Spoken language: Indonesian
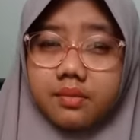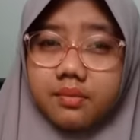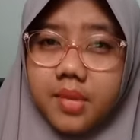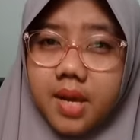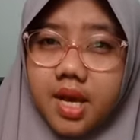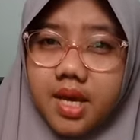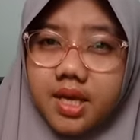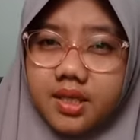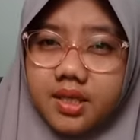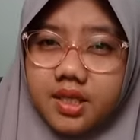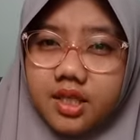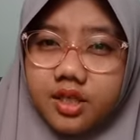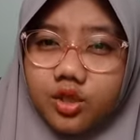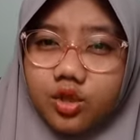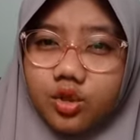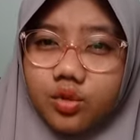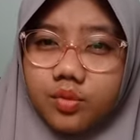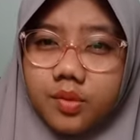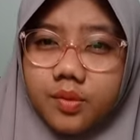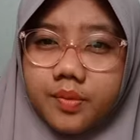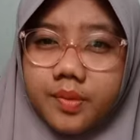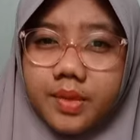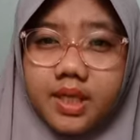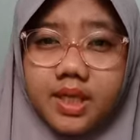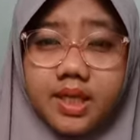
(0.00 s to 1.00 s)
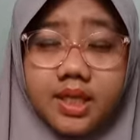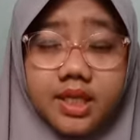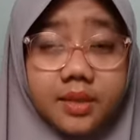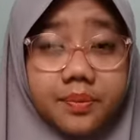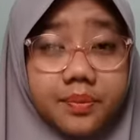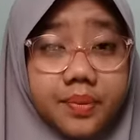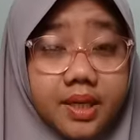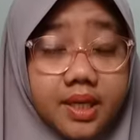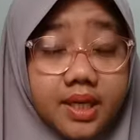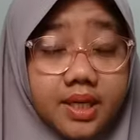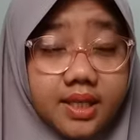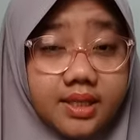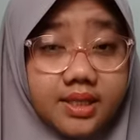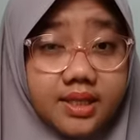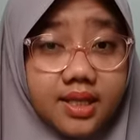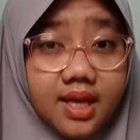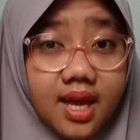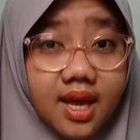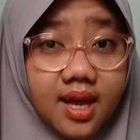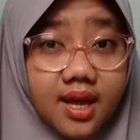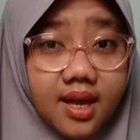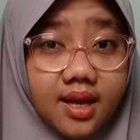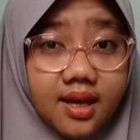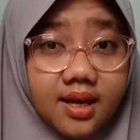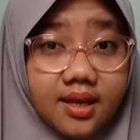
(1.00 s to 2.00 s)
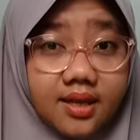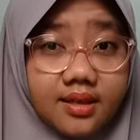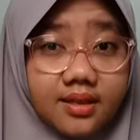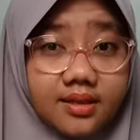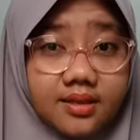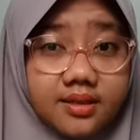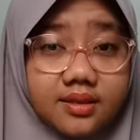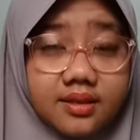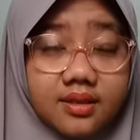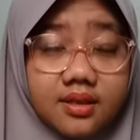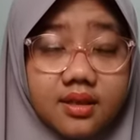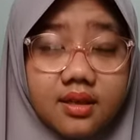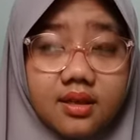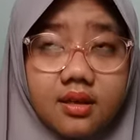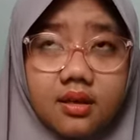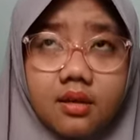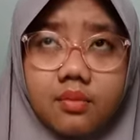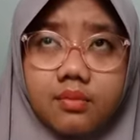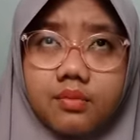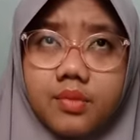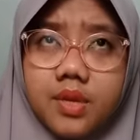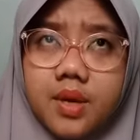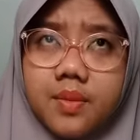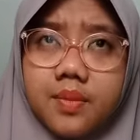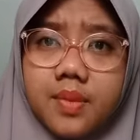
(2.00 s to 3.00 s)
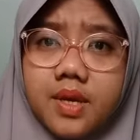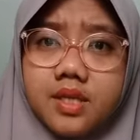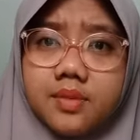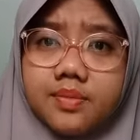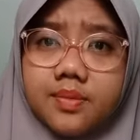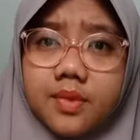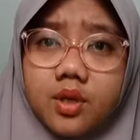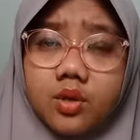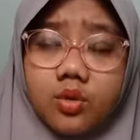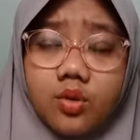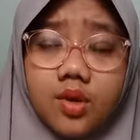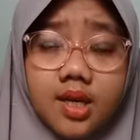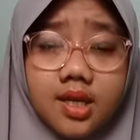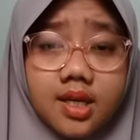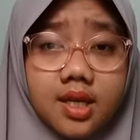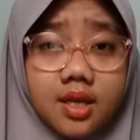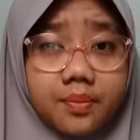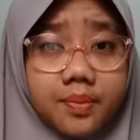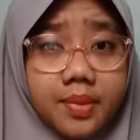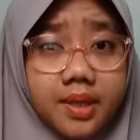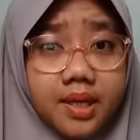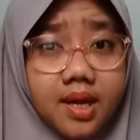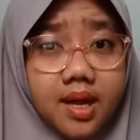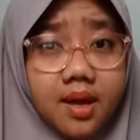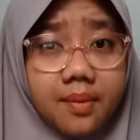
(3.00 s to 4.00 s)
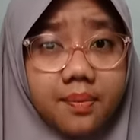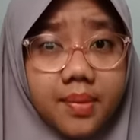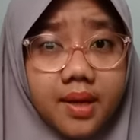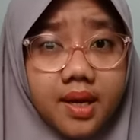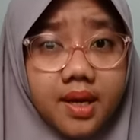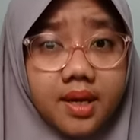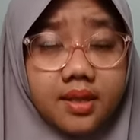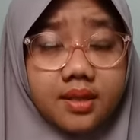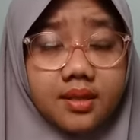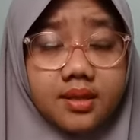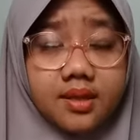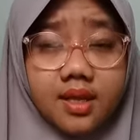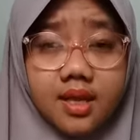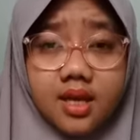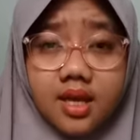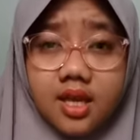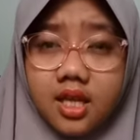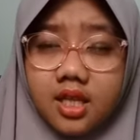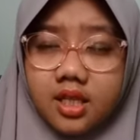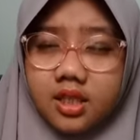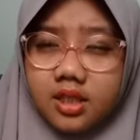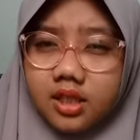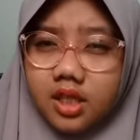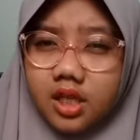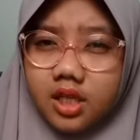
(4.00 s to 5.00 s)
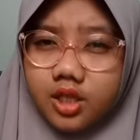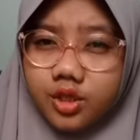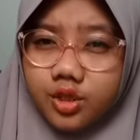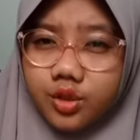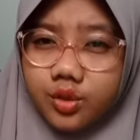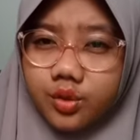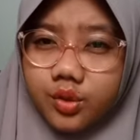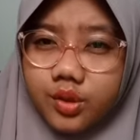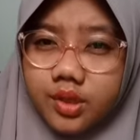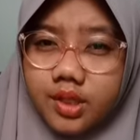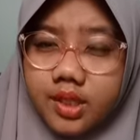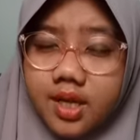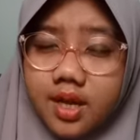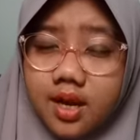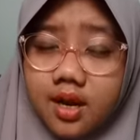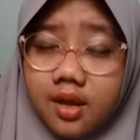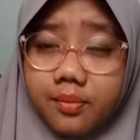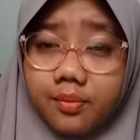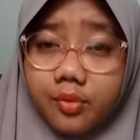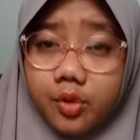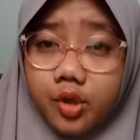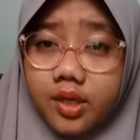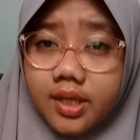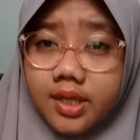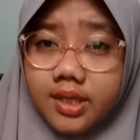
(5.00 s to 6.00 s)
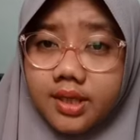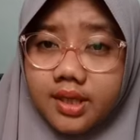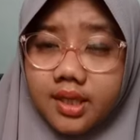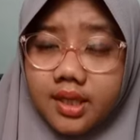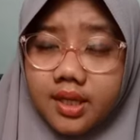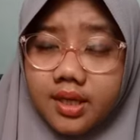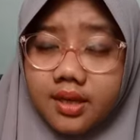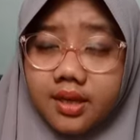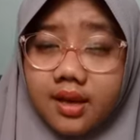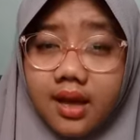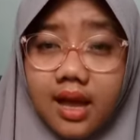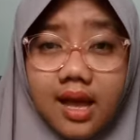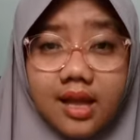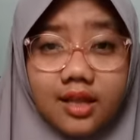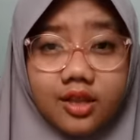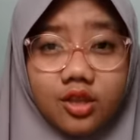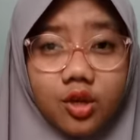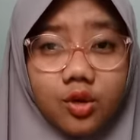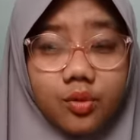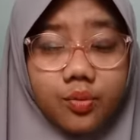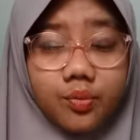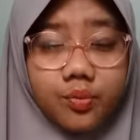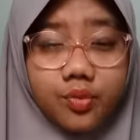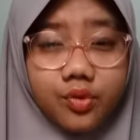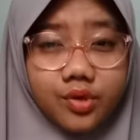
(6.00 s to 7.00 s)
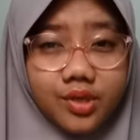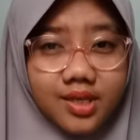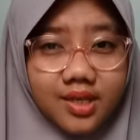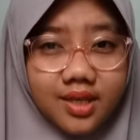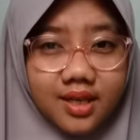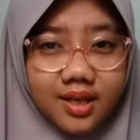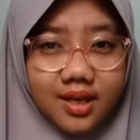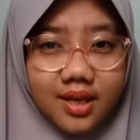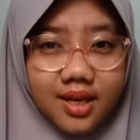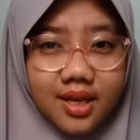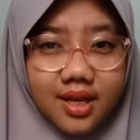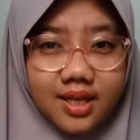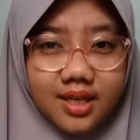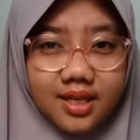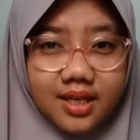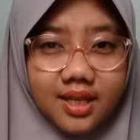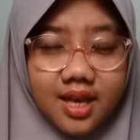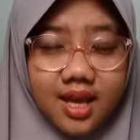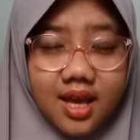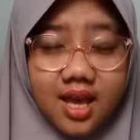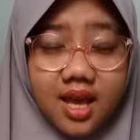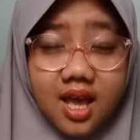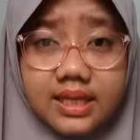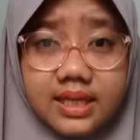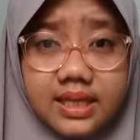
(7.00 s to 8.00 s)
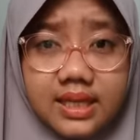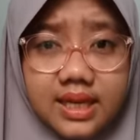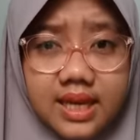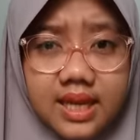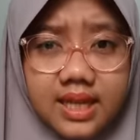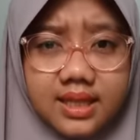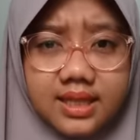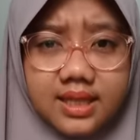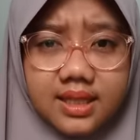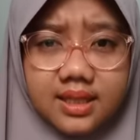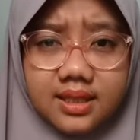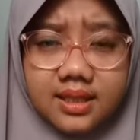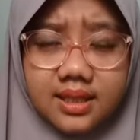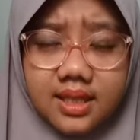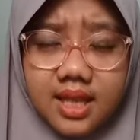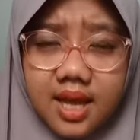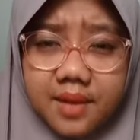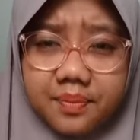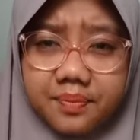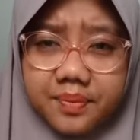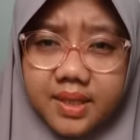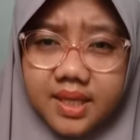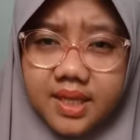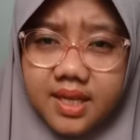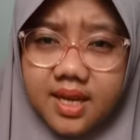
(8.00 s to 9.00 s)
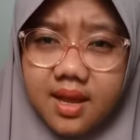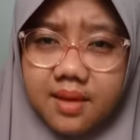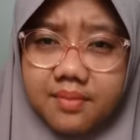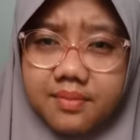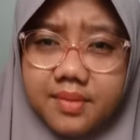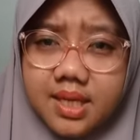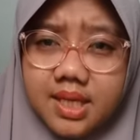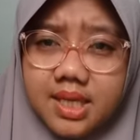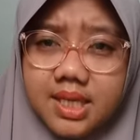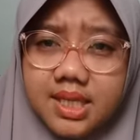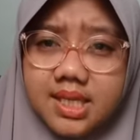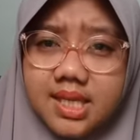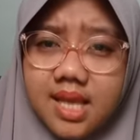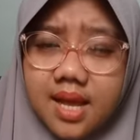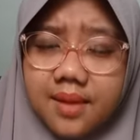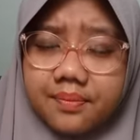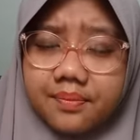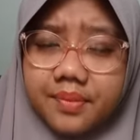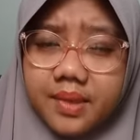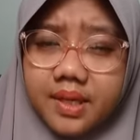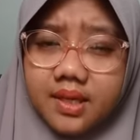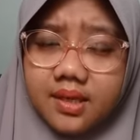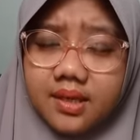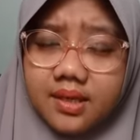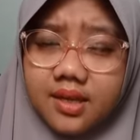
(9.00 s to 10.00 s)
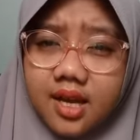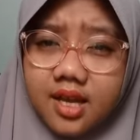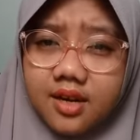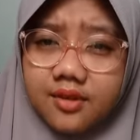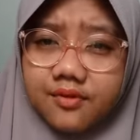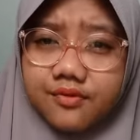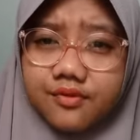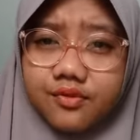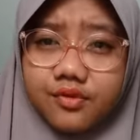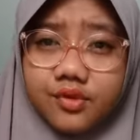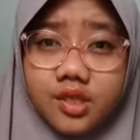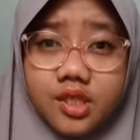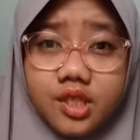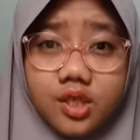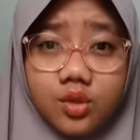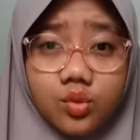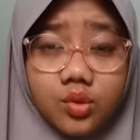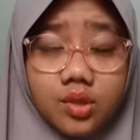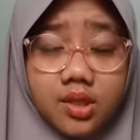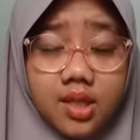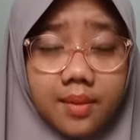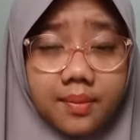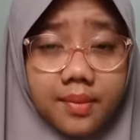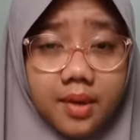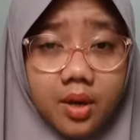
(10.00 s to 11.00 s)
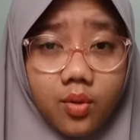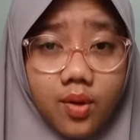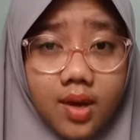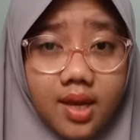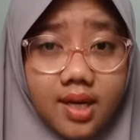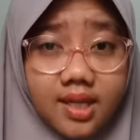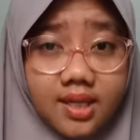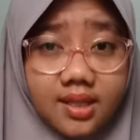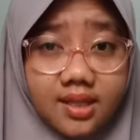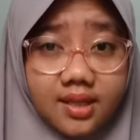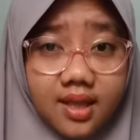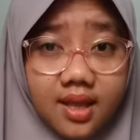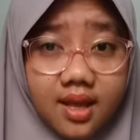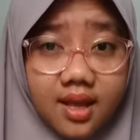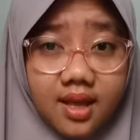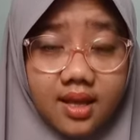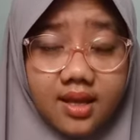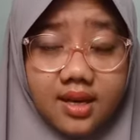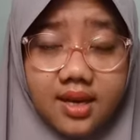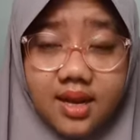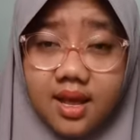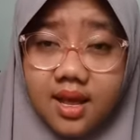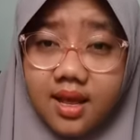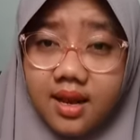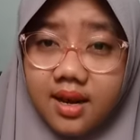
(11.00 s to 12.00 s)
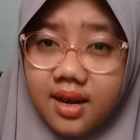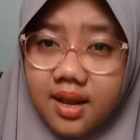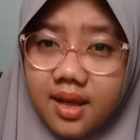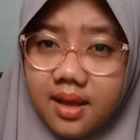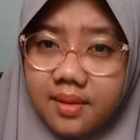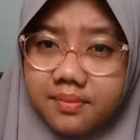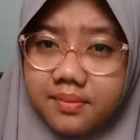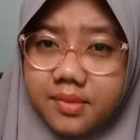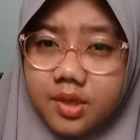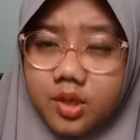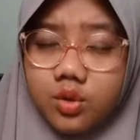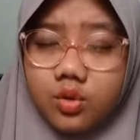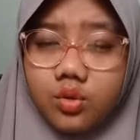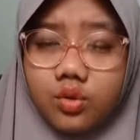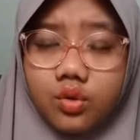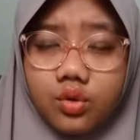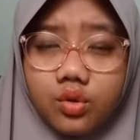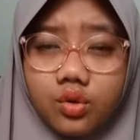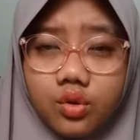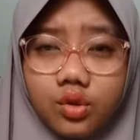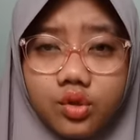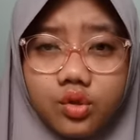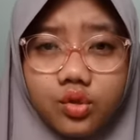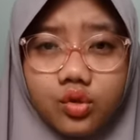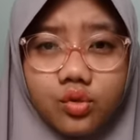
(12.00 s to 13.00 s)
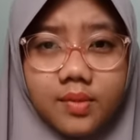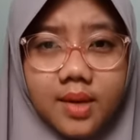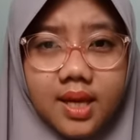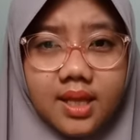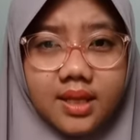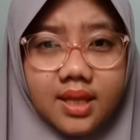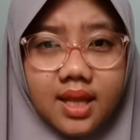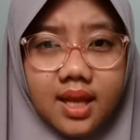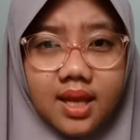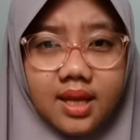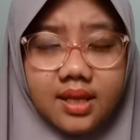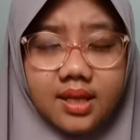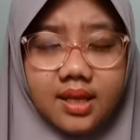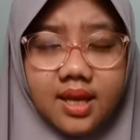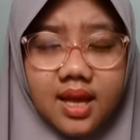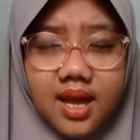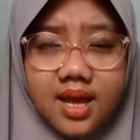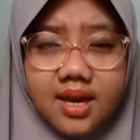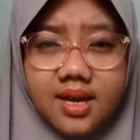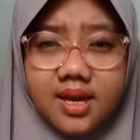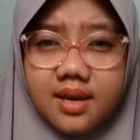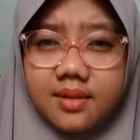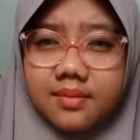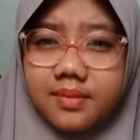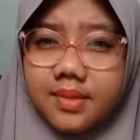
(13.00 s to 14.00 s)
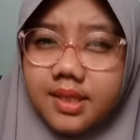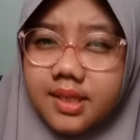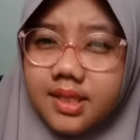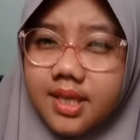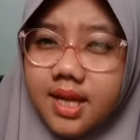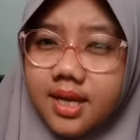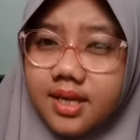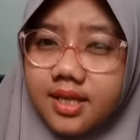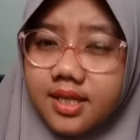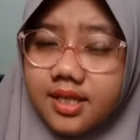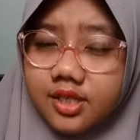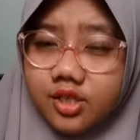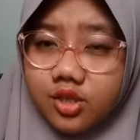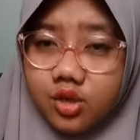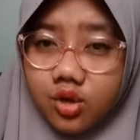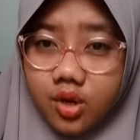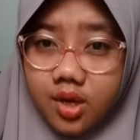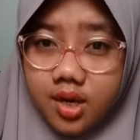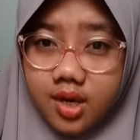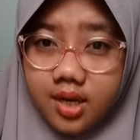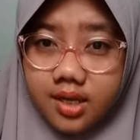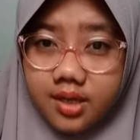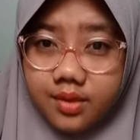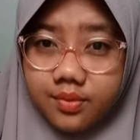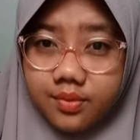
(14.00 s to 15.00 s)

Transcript: baik itu memiliki pekerjaan, bebas mengeluarkan pendapat, terjun di dalam politik, ataupun yang lainnya, dengan tetap tidak mengesampingkan fungsi utama wanita dalam mengurus rumah tangga dan menjadi seorang